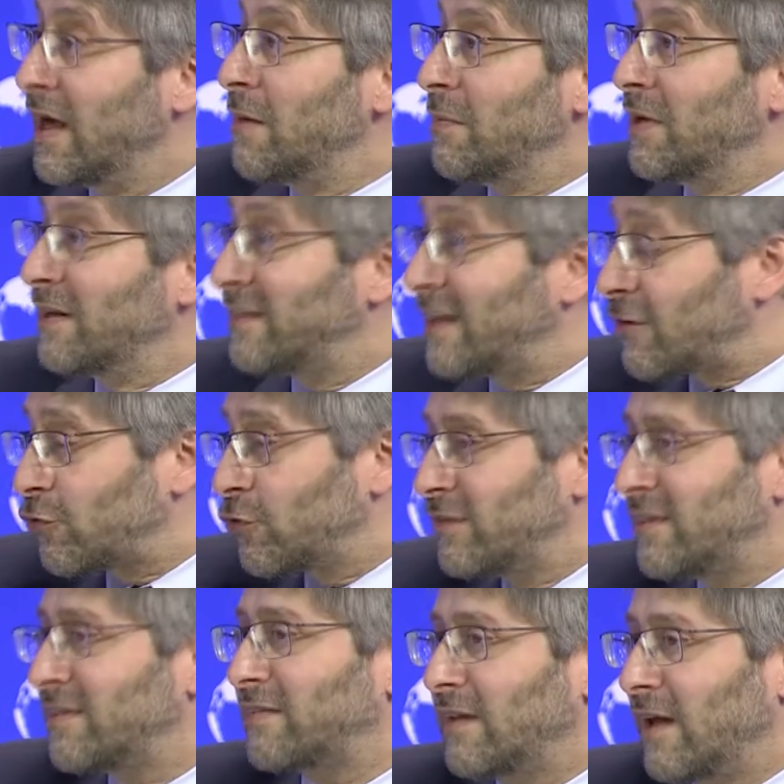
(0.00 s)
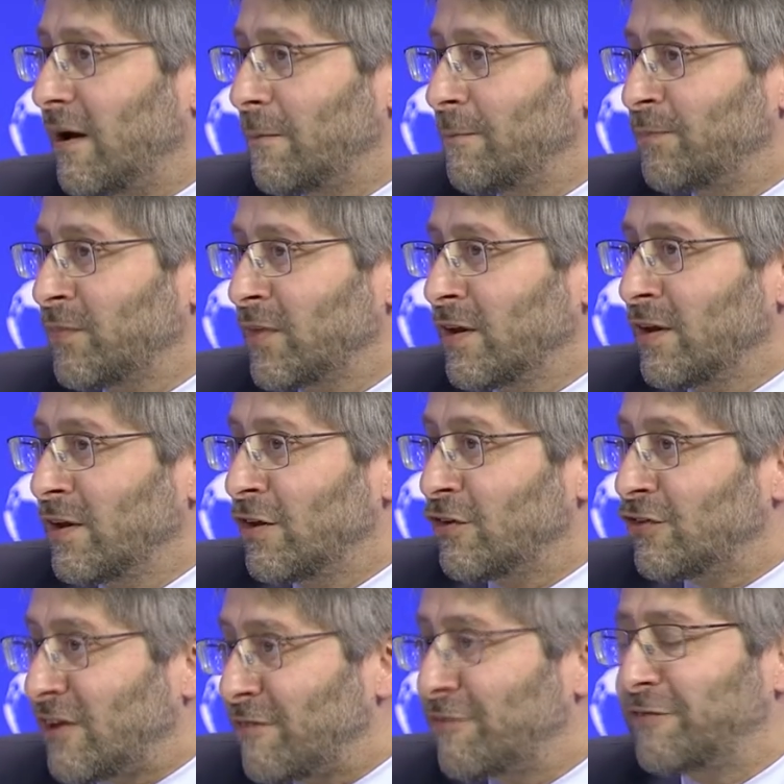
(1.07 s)
Mais dès que je dis cela,
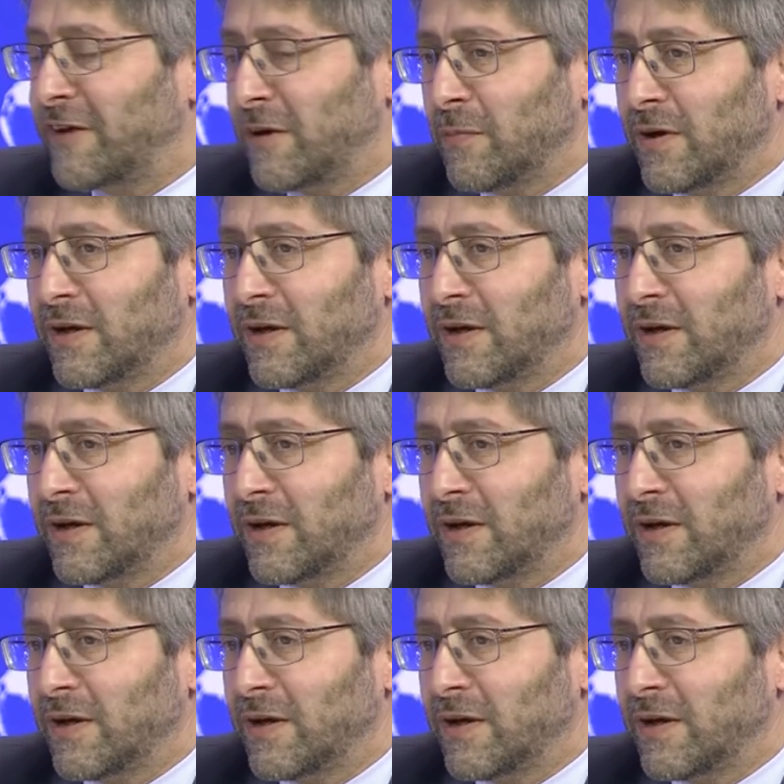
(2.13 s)
J'affirme